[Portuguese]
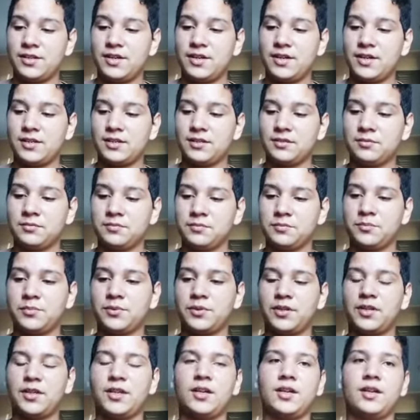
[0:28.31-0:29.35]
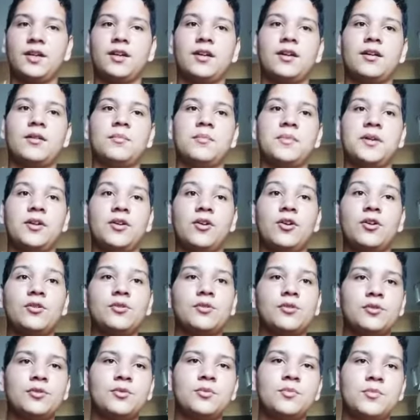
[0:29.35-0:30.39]
porque a maior dor do
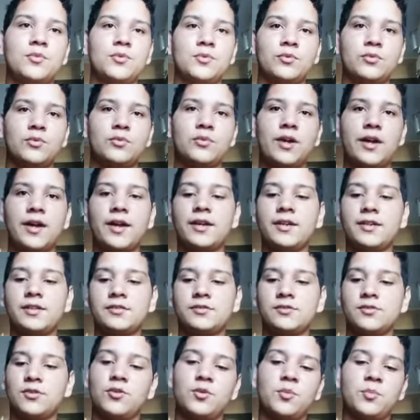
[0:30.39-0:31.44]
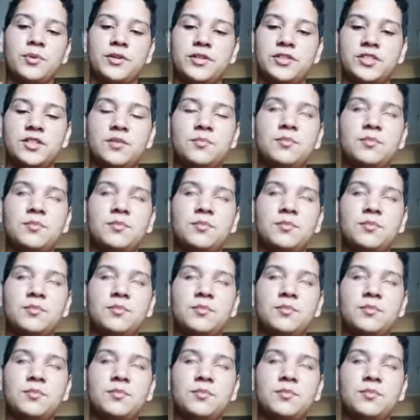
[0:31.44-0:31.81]
mundo é isso, eu não perdi a minha,